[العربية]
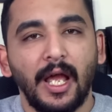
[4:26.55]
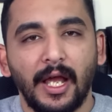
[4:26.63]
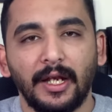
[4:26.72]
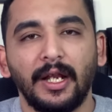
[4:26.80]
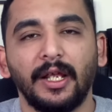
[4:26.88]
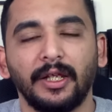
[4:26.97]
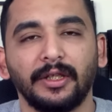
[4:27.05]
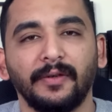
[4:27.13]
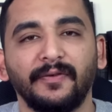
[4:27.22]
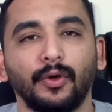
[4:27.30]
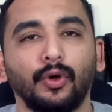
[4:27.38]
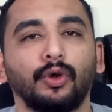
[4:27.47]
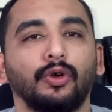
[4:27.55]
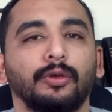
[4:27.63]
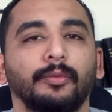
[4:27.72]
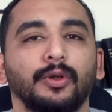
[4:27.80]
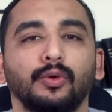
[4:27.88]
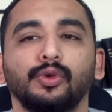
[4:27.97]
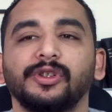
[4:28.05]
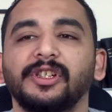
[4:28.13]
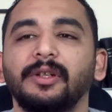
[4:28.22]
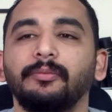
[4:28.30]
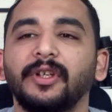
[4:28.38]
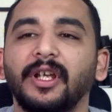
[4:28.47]
هنلاقي ان في ارخن من
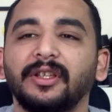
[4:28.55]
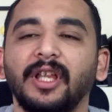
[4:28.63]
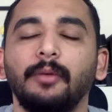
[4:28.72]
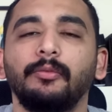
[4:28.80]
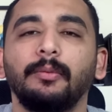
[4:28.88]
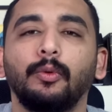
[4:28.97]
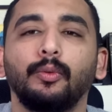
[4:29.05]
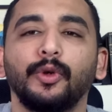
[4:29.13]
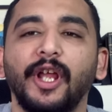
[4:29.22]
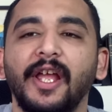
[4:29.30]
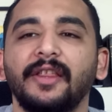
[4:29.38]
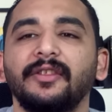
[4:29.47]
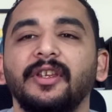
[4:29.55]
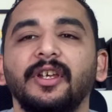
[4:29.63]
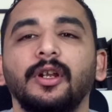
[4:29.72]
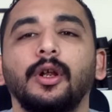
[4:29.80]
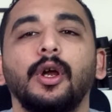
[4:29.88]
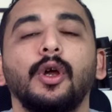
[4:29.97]
اوسيم يهتم ببناء الدير